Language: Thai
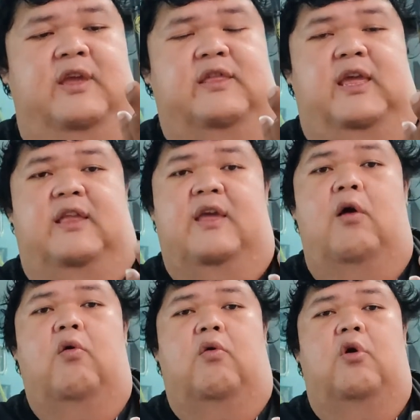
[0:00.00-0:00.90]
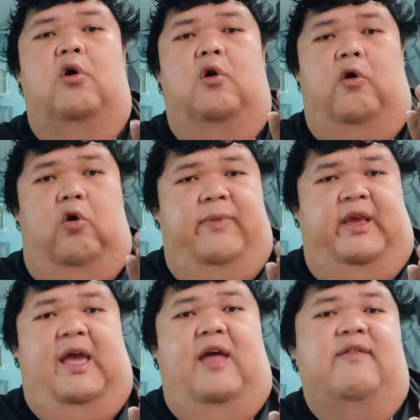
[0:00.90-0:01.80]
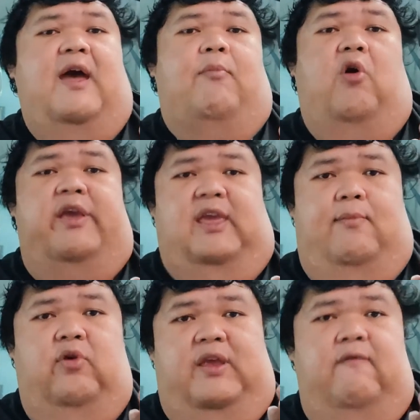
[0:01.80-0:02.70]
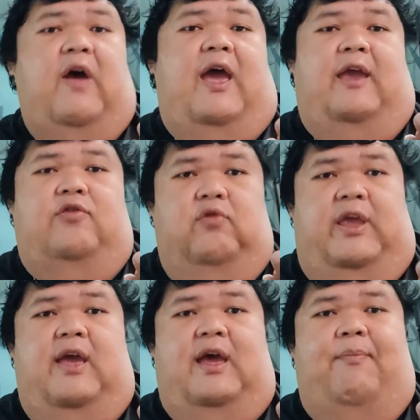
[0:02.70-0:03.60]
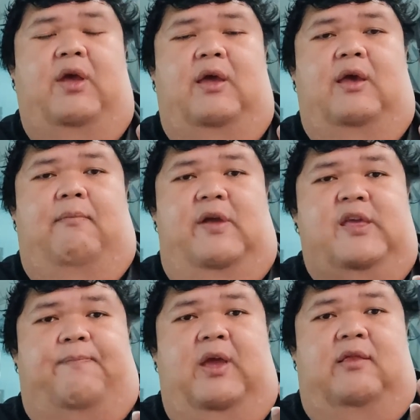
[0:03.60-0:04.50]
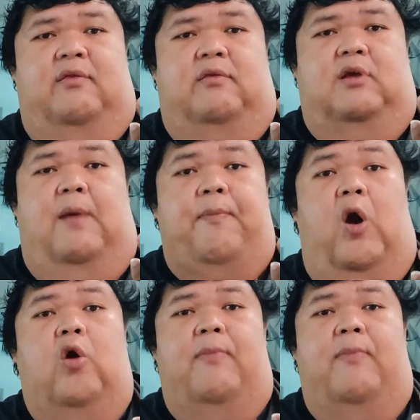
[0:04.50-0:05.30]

จริงๆเจ้าโอเมก้า300 Ebony File ตัวนี้ครับมันจะเป็นกระป๋อง